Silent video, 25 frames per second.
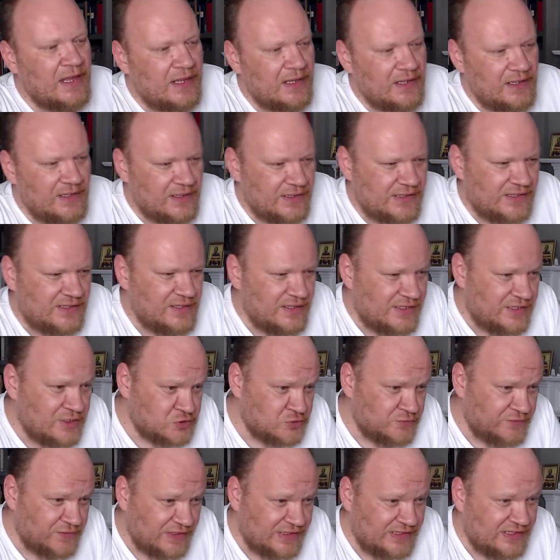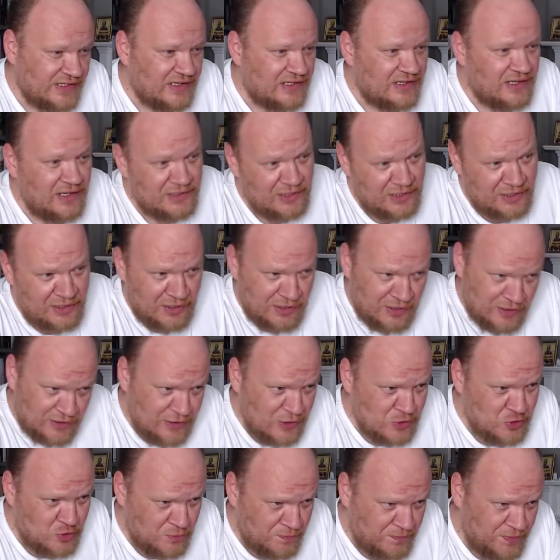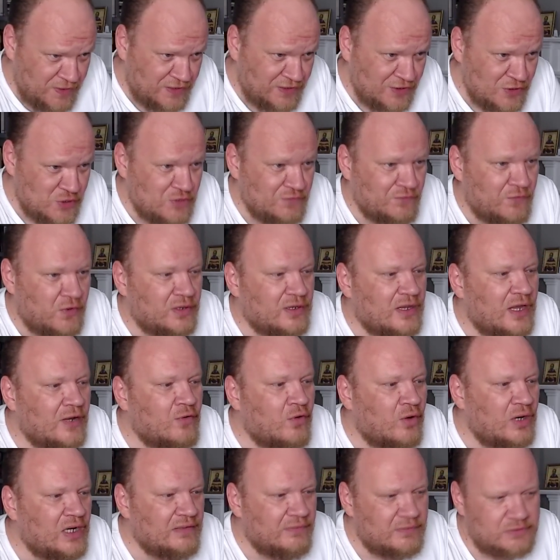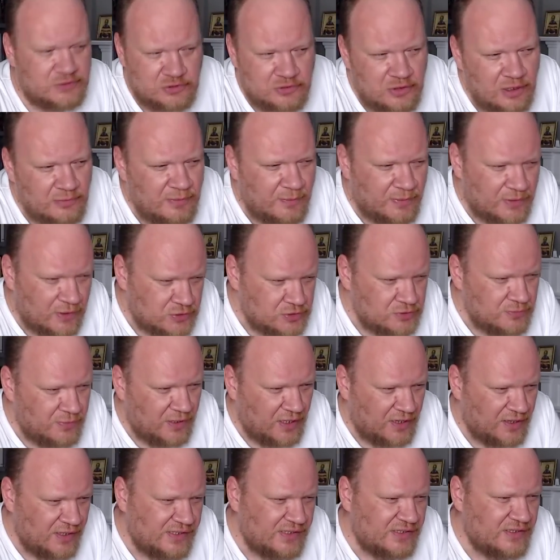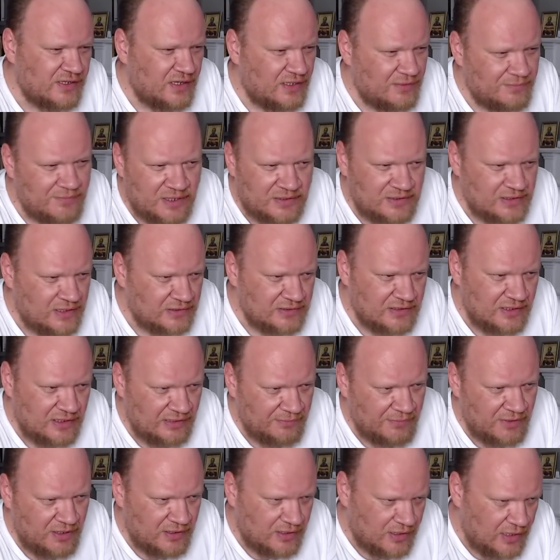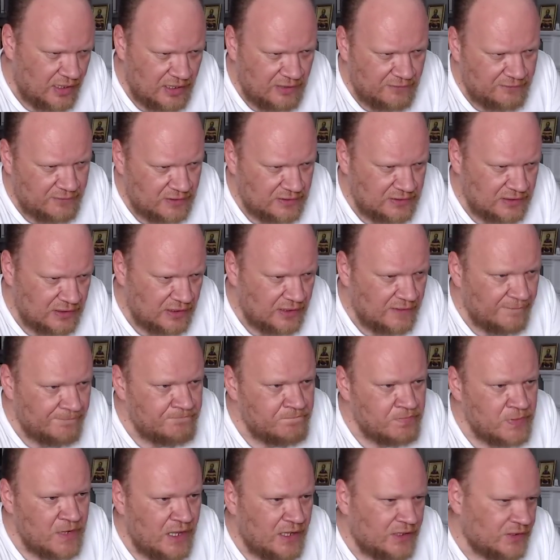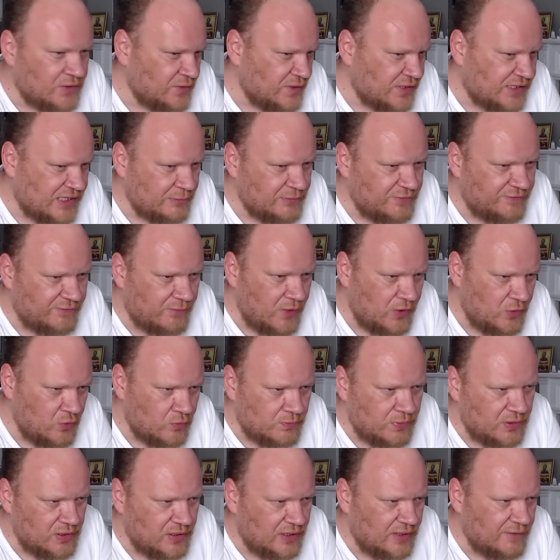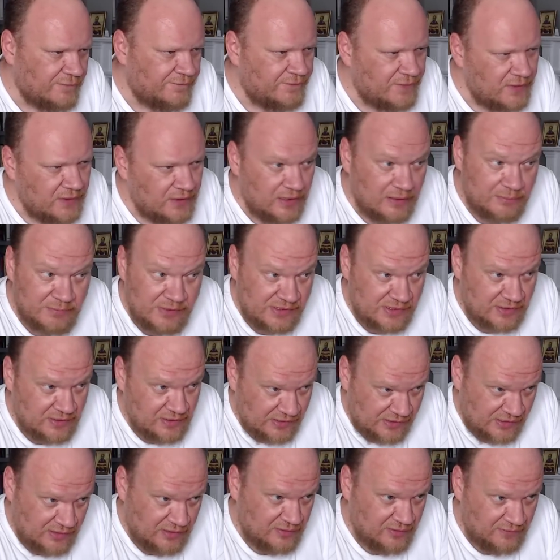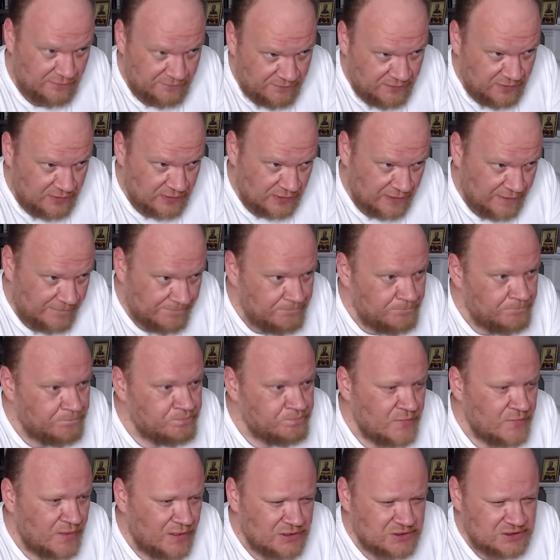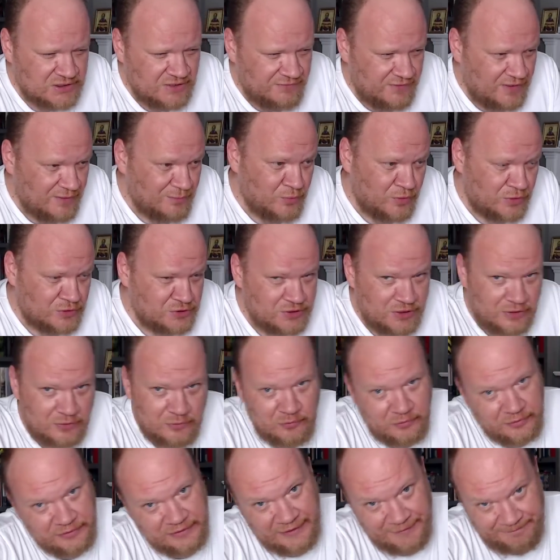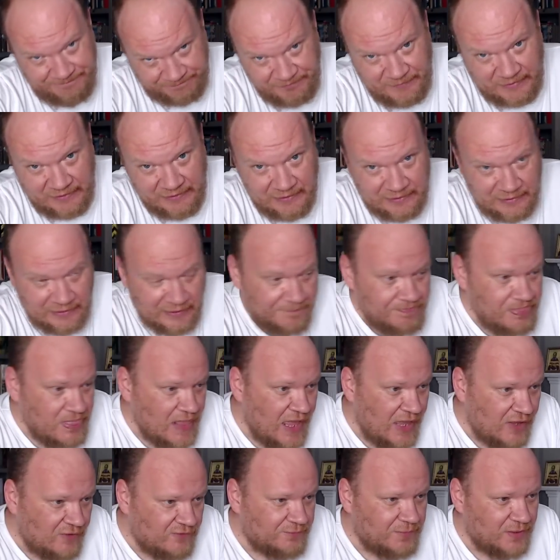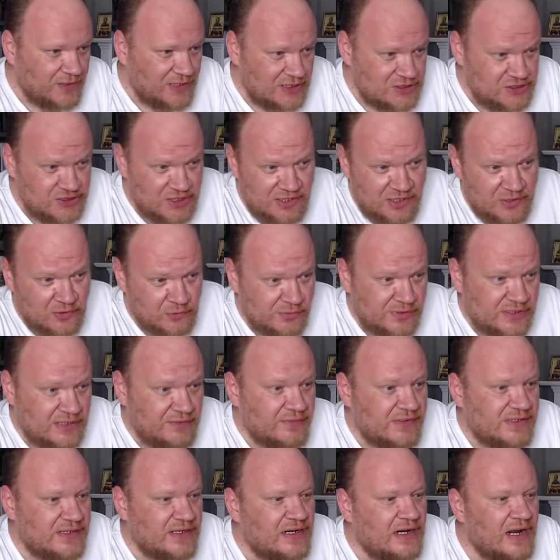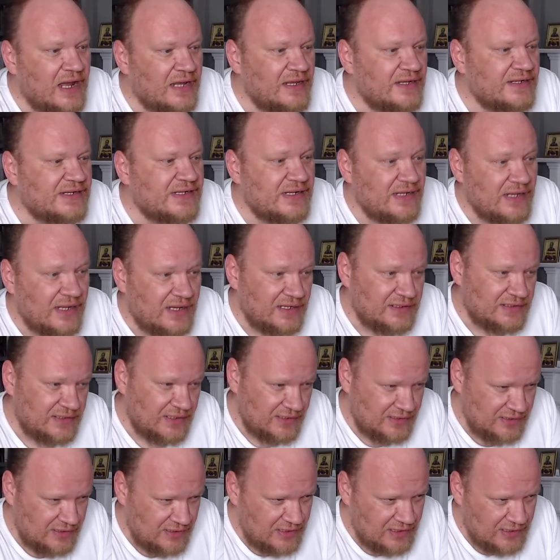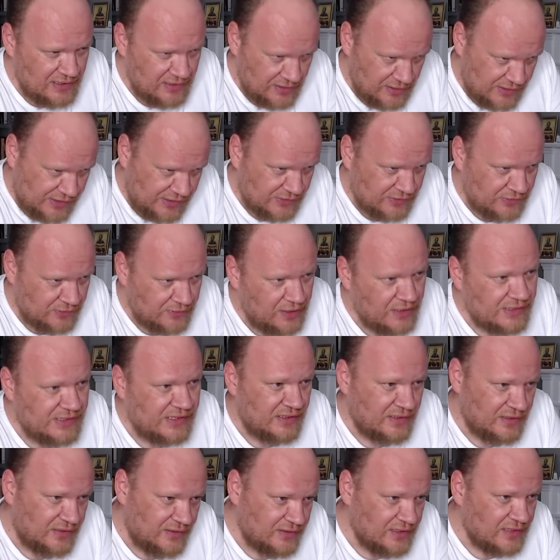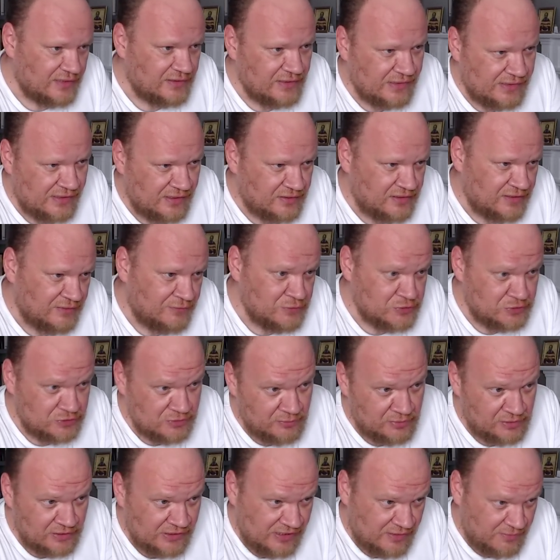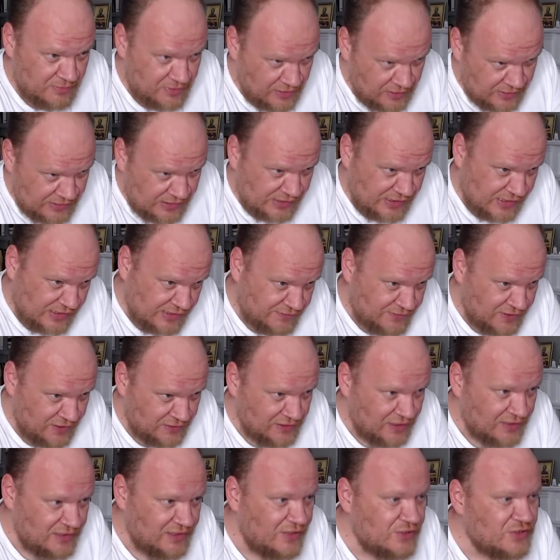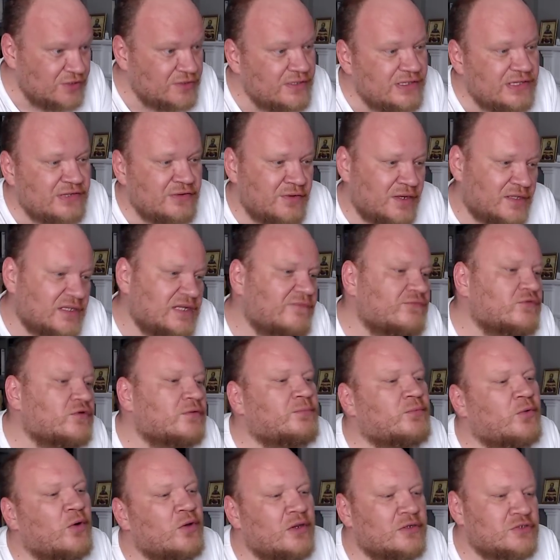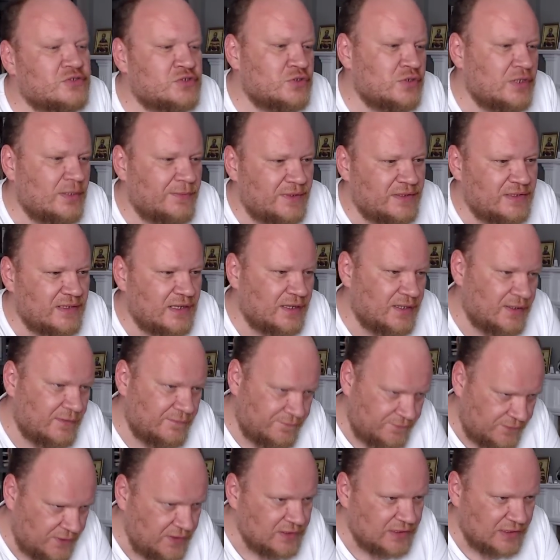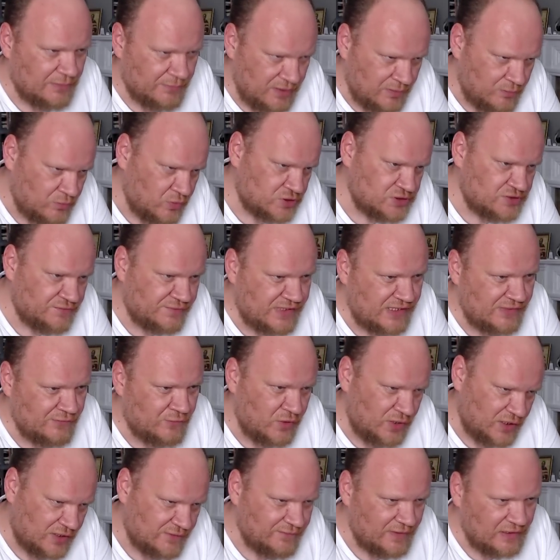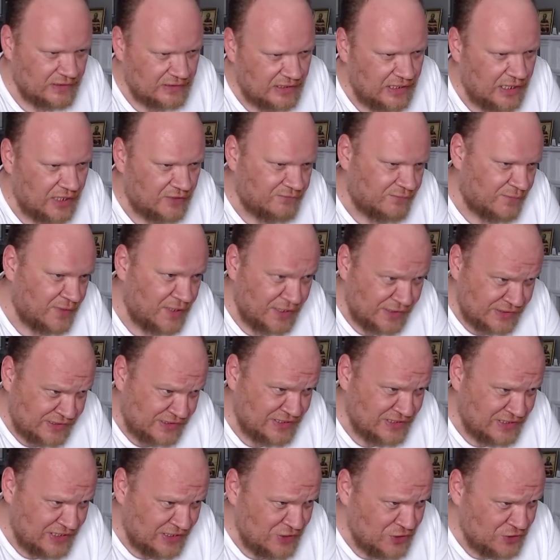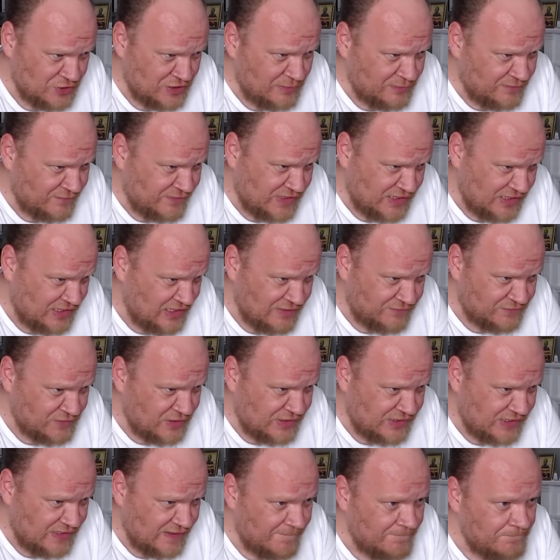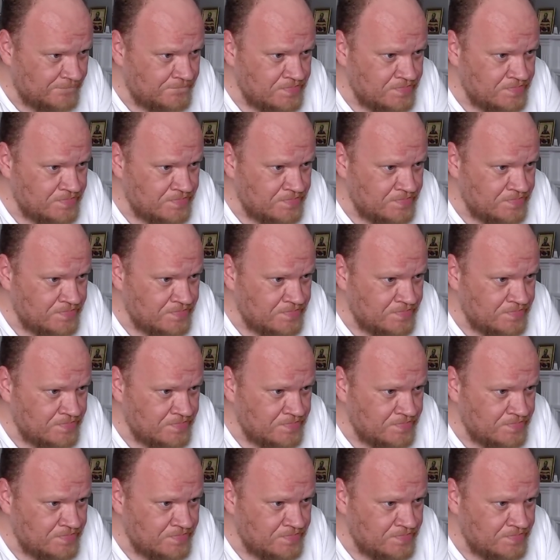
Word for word: И если я сижу в ресторане и не хочу пить ничего алкогольного, что я попрошу принести, лимонада или минеральной воды? Но если бы в меню был кефир, я бы заказал кефира живя больше года ха-ха, в положении русского за границей, а это идеальная ситуация для, как раз для того, чтобы разобраться со своей идентичностью, я давно понял, что именно кефира мне больше всего не хватает в моей заграничной повседневности.